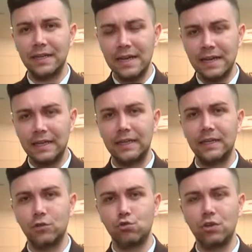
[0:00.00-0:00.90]
e,
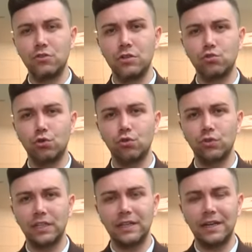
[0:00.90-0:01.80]
sürecin
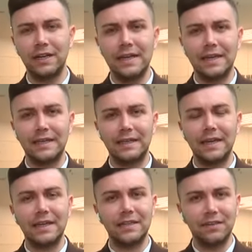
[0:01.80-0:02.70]
sonunda da e,
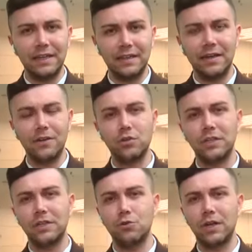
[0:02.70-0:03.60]
gerekli verileri
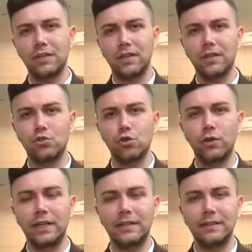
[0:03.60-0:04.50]
açıklayacaklarını
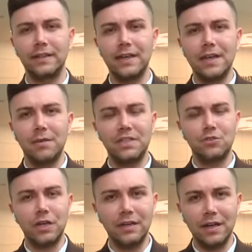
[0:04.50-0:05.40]
söyledi. Biz
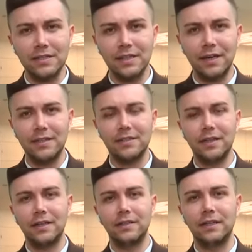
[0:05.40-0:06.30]
şehir
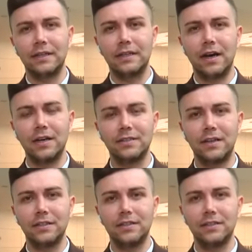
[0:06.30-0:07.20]
hastanesinden e,
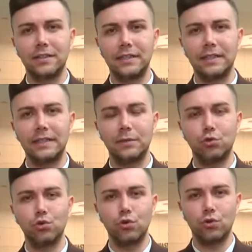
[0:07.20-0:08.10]
aktardık
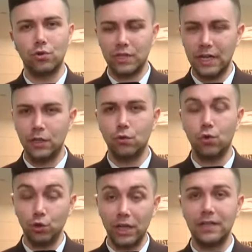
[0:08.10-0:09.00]
bu randevu
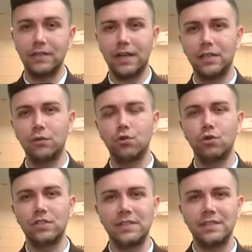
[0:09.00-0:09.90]
onaylı randevu
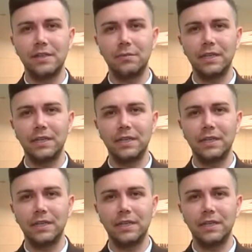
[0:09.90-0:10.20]
sistemini.